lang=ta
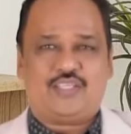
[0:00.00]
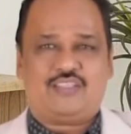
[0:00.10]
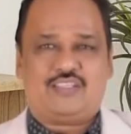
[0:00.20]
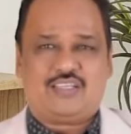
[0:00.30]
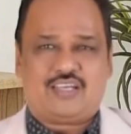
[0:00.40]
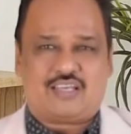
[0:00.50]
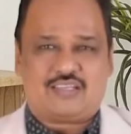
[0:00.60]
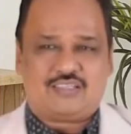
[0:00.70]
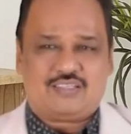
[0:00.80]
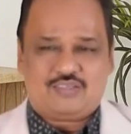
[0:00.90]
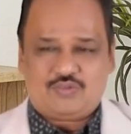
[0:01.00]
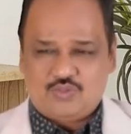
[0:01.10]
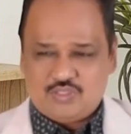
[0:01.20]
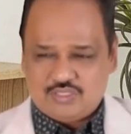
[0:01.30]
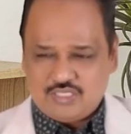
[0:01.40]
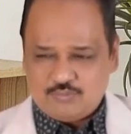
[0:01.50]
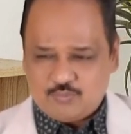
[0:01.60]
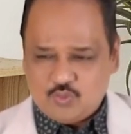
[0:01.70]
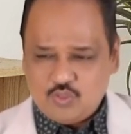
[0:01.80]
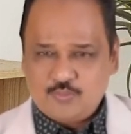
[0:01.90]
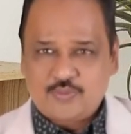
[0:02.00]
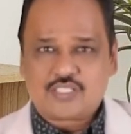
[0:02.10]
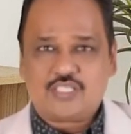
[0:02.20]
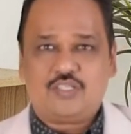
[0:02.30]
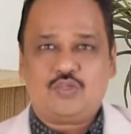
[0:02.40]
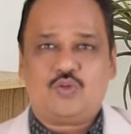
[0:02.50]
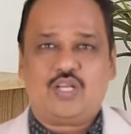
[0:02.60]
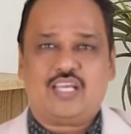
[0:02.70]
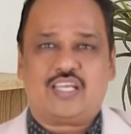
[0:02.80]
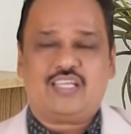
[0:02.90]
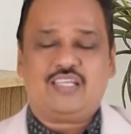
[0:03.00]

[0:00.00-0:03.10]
வைத்திருக்கிறார் ஒரு த மூணு பர்சன்ட்டு கூட